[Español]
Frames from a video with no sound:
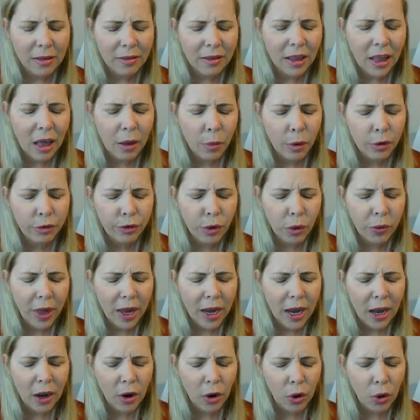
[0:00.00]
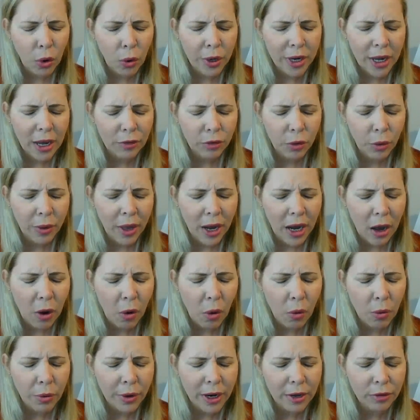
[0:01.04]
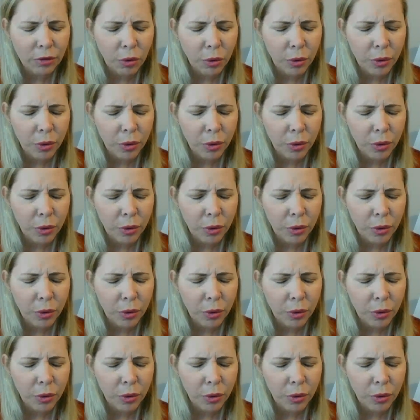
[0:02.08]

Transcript: Te damos toda la gloria, toda la honra,